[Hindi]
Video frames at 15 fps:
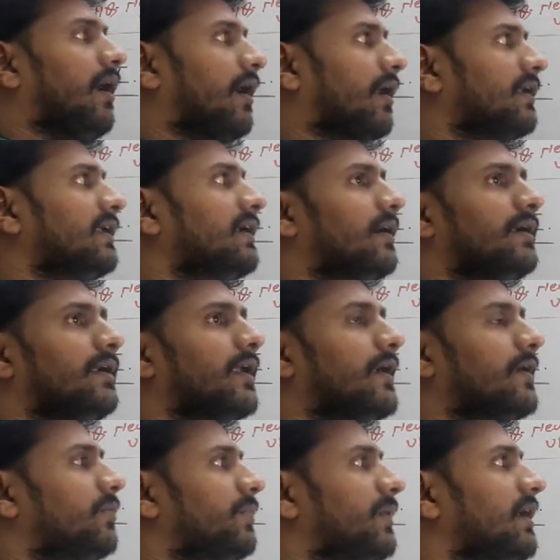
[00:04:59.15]
अर्निंग
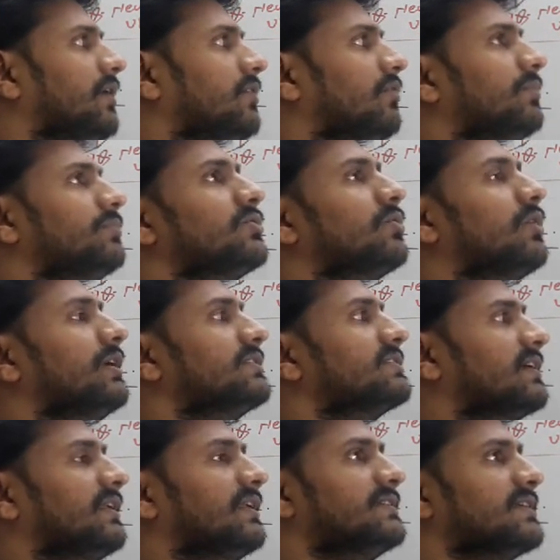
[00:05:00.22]
हंड्रेड रुपये है तो हम जो खर्च
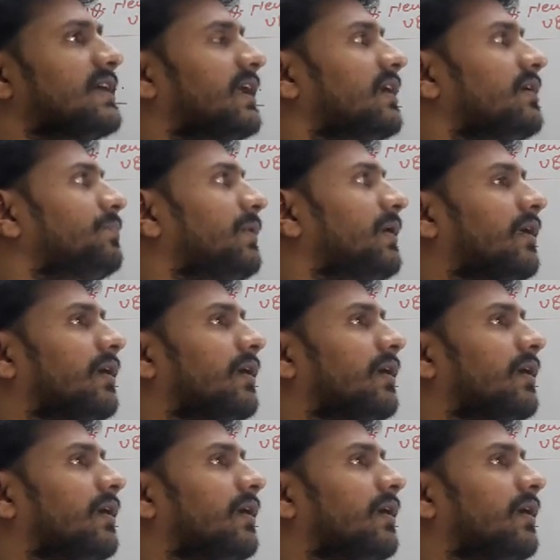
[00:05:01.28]
करने जाएंगे पर